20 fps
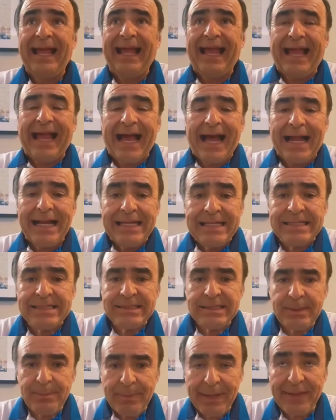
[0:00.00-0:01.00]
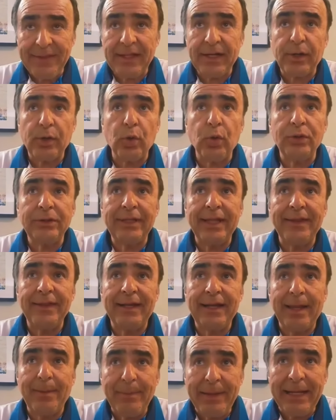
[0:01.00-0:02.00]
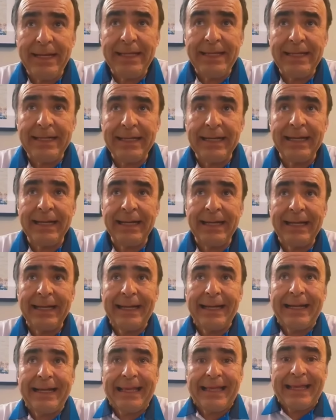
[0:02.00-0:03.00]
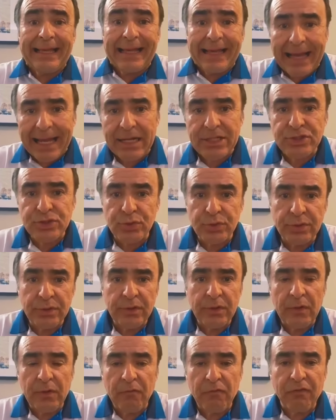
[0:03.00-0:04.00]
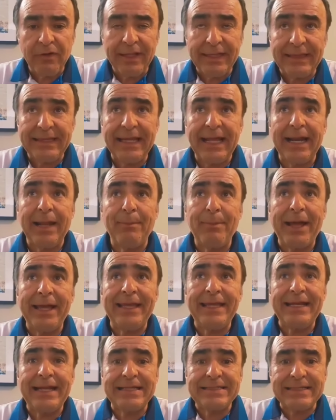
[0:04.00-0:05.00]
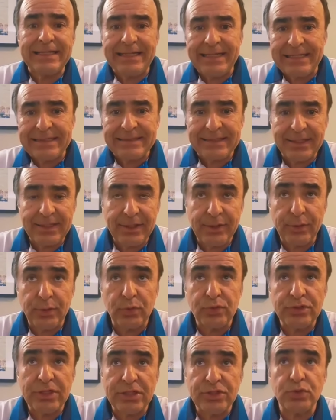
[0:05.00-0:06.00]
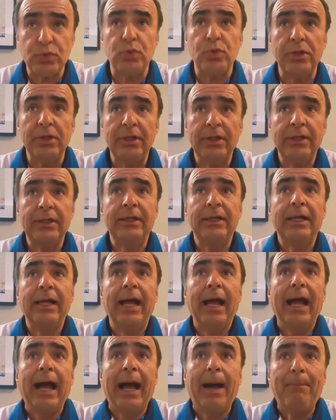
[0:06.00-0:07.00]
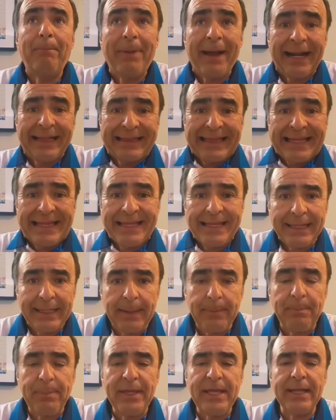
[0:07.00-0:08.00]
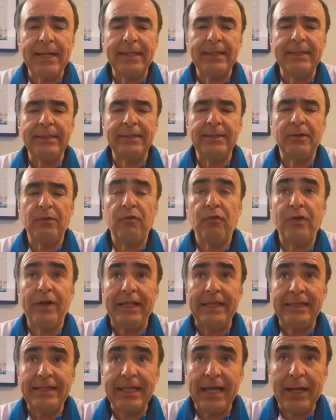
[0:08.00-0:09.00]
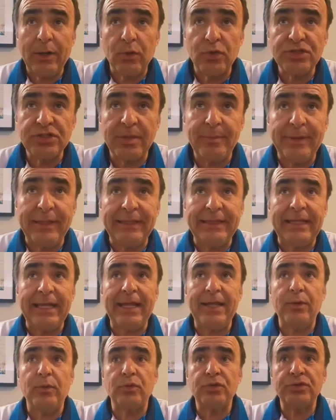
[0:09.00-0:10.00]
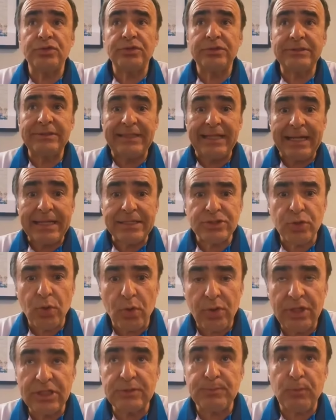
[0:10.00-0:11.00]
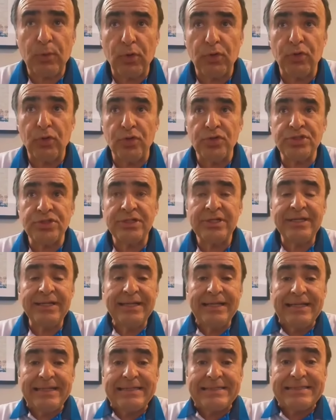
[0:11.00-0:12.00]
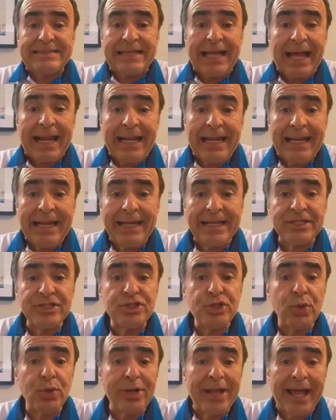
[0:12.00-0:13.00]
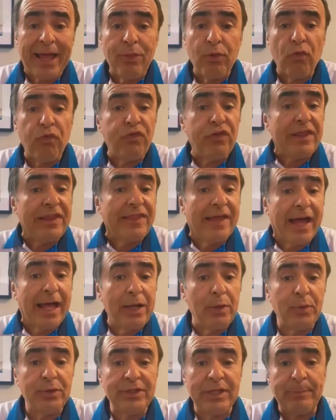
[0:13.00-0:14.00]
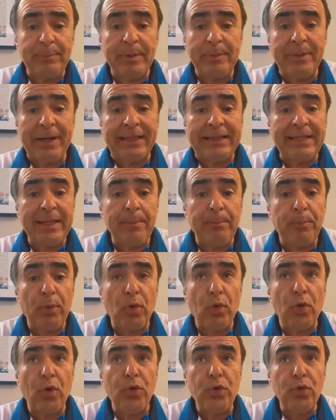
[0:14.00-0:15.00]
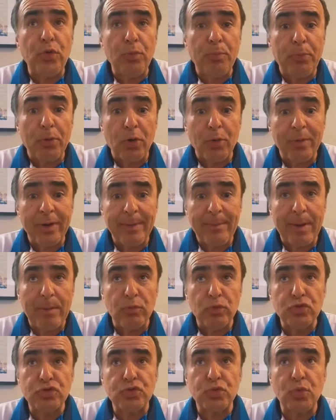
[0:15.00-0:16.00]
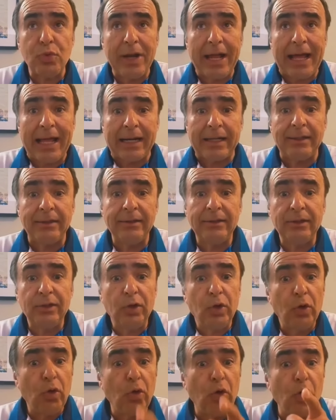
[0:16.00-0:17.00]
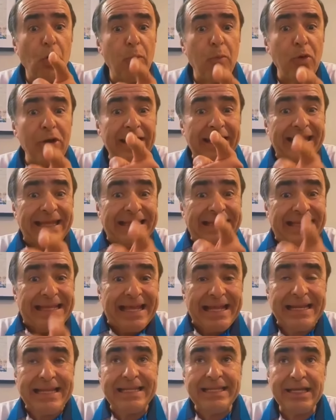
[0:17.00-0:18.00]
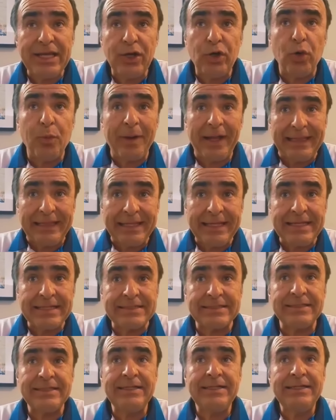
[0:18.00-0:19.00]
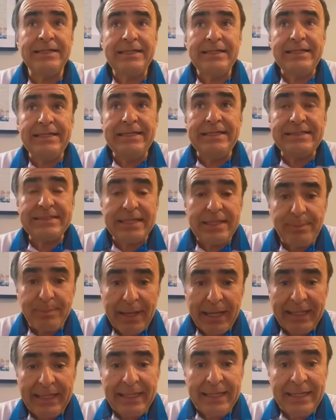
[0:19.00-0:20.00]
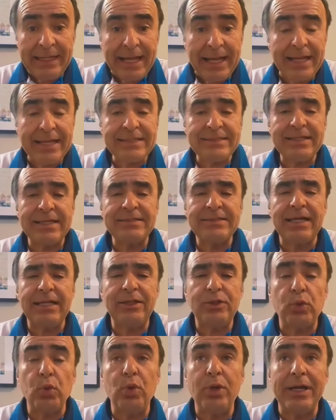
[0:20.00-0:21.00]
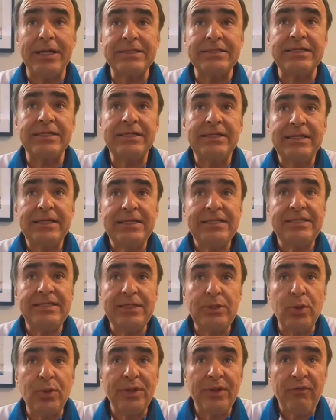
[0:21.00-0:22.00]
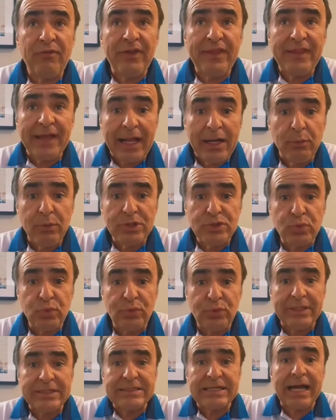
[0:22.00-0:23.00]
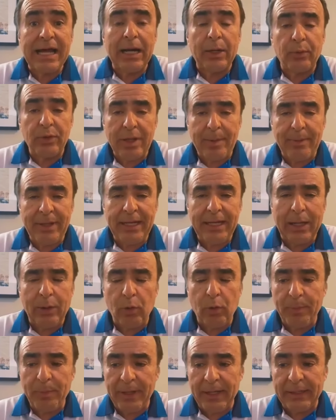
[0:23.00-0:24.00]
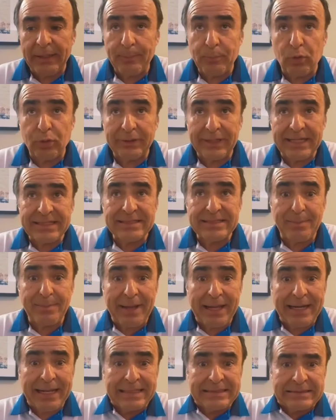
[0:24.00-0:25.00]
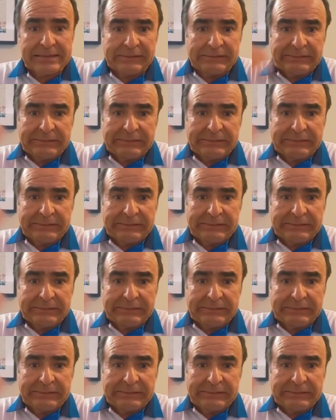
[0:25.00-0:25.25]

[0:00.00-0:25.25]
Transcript: Carísima derrota del América en Carson frente a la máquina celeste de Cruz Azul. Aparte de que pierden frente a los cementeros, tres goles por dos, sale lesionado Fidalgo en el primer tiempo con un problema muscular como el que tiene Diego Valdés. Y se imagina a estas alturas, si lo de Fidalgo es un desgarro y América lo pierde por tres semanas,